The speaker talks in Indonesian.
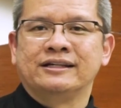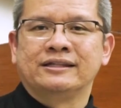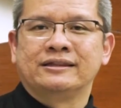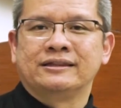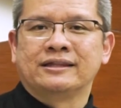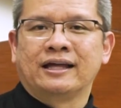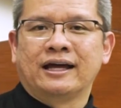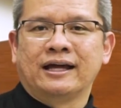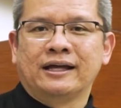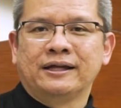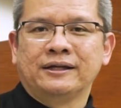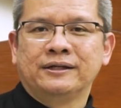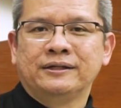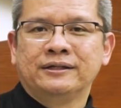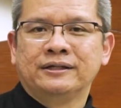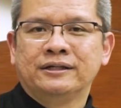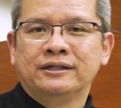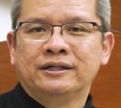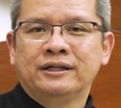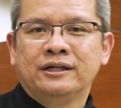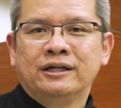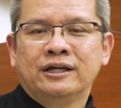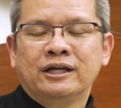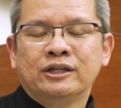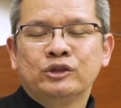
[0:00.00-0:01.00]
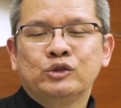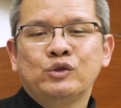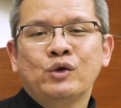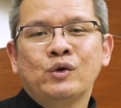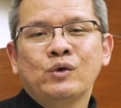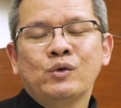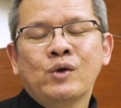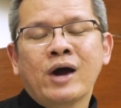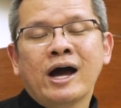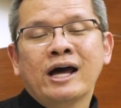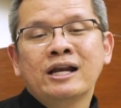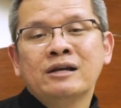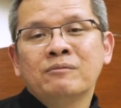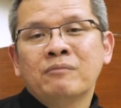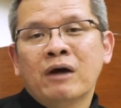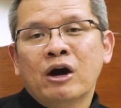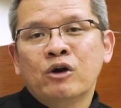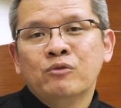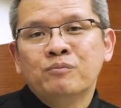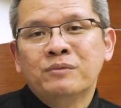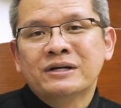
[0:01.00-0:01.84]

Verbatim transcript: kita. Tuhan mau